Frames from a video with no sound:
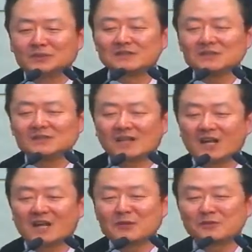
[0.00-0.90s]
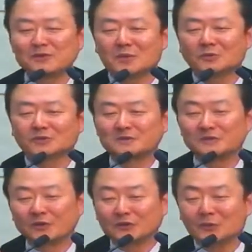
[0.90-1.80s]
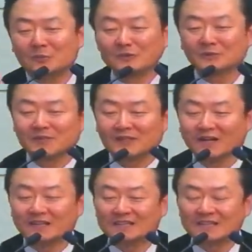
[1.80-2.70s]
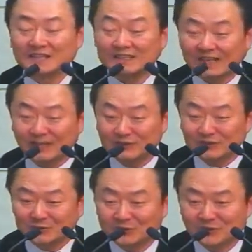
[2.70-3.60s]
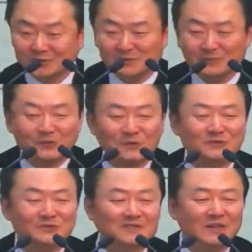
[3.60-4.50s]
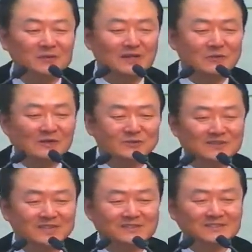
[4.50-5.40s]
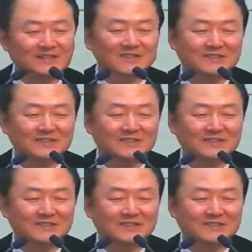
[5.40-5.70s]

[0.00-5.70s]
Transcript: 신실한 하나님의 종의 모습은 어떤 모습인가를 단적으로 보여주는 내용이라고 할 수가 있어요.